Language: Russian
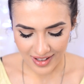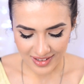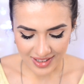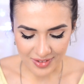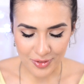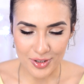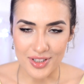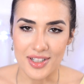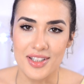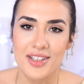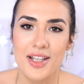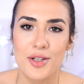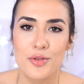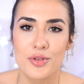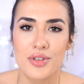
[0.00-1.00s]
Так вот, они
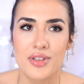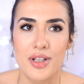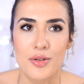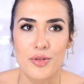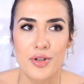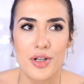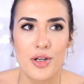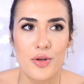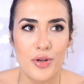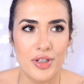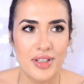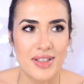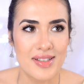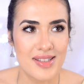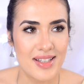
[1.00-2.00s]
дают такой
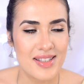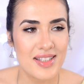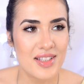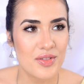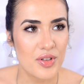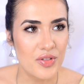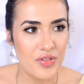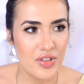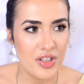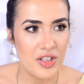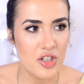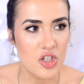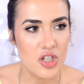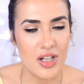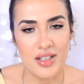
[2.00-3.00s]
легкий сатиновый
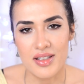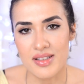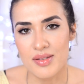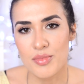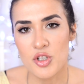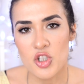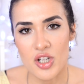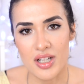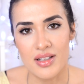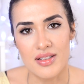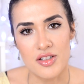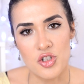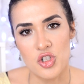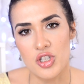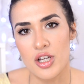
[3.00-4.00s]
финиш, они
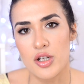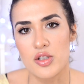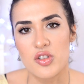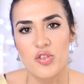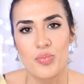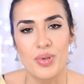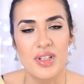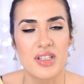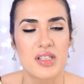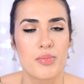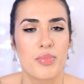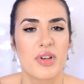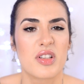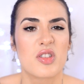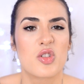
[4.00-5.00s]
замечательно сочетаются, в
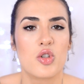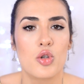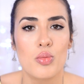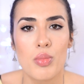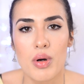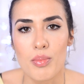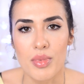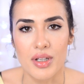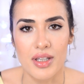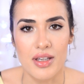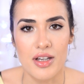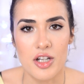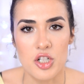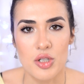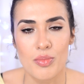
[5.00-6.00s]
принципе, с любым
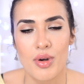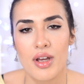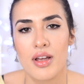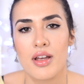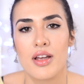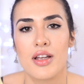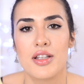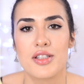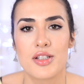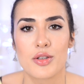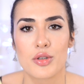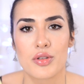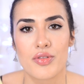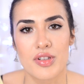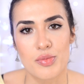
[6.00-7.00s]
макияжем,
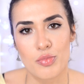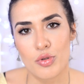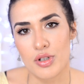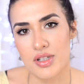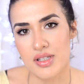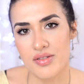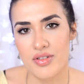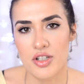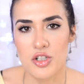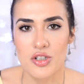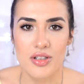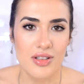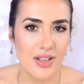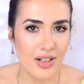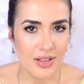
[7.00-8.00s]
делают вас более
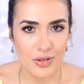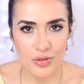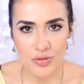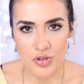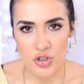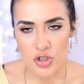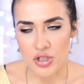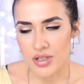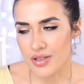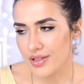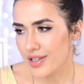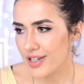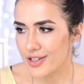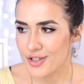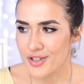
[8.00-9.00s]
свежей, отдохнувшей,
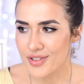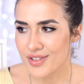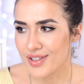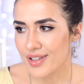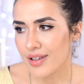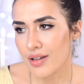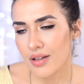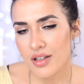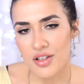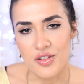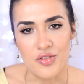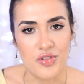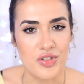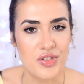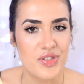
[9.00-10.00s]
нежной,
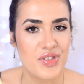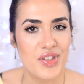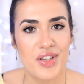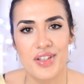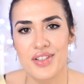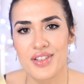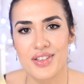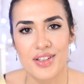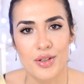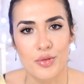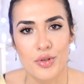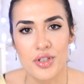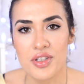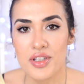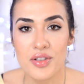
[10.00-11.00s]
весенней
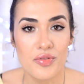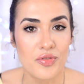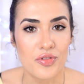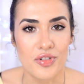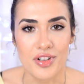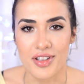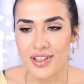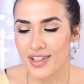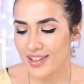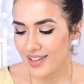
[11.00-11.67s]
такой нимфой.